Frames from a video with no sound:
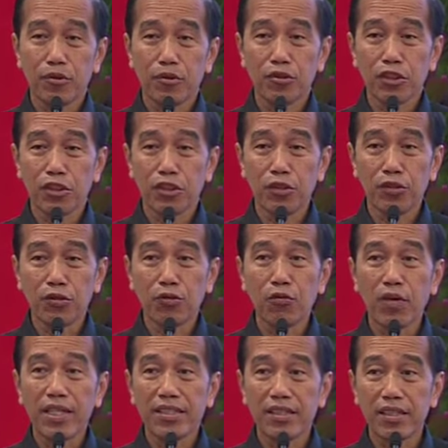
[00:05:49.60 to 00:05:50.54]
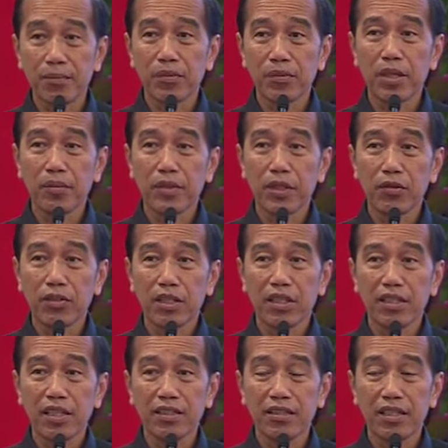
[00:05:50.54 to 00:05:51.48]
Prosedur itu wajib, tapi
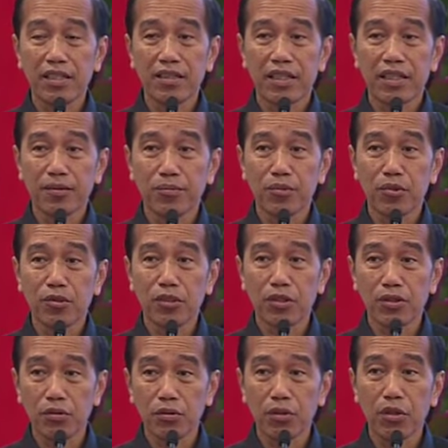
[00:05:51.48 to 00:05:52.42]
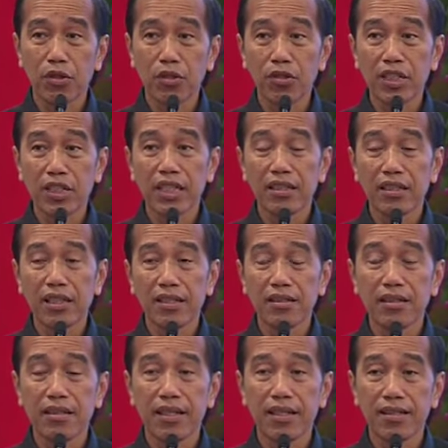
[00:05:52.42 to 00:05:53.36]
orientasinya jangan prosedur.
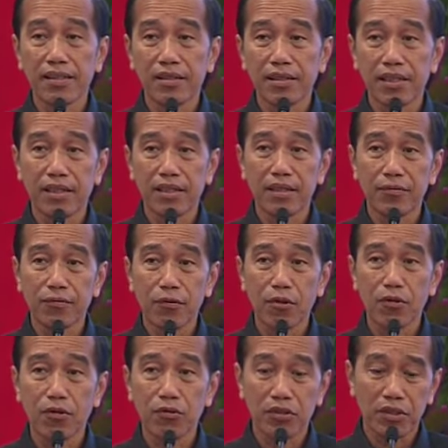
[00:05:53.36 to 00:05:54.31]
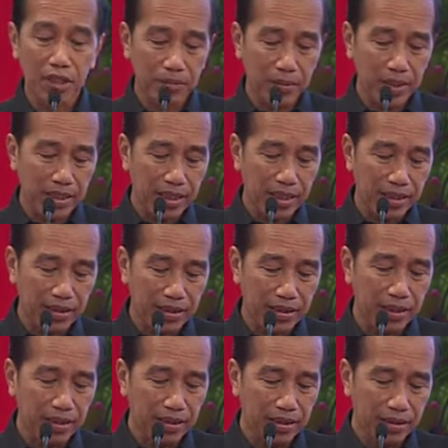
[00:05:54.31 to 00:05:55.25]
Orientasinya hasil, fokusnya pada
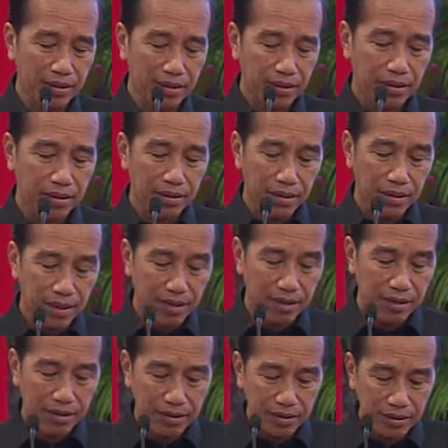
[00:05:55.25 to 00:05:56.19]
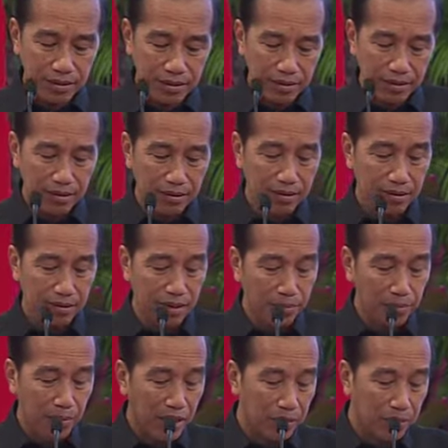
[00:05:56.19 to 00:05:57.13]
hasil. Dan
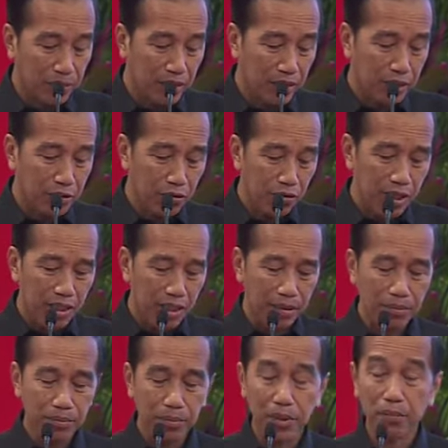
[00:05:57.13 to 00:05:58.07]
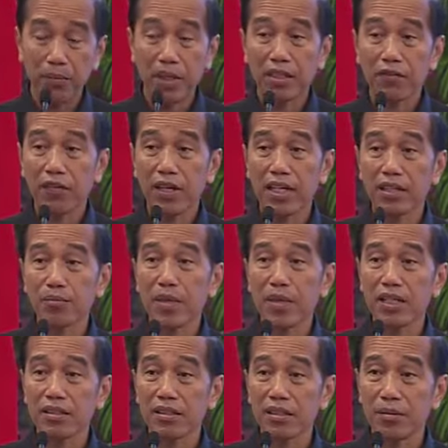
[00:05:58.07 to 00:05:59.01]
yang paling penting juga bermanfaat
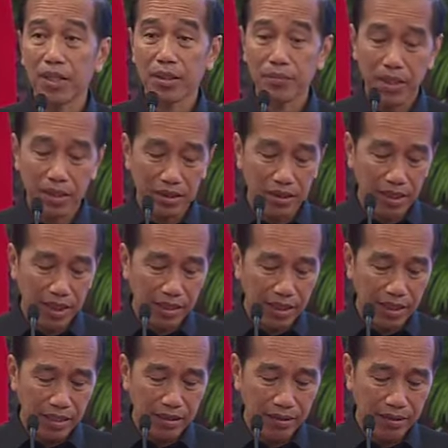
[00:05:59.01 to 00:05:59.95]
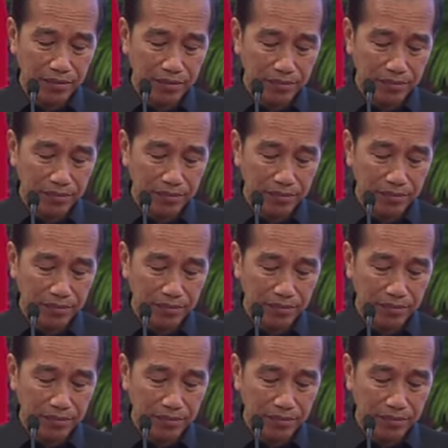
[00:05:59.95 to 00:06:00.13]
maksimal bagi rakyat.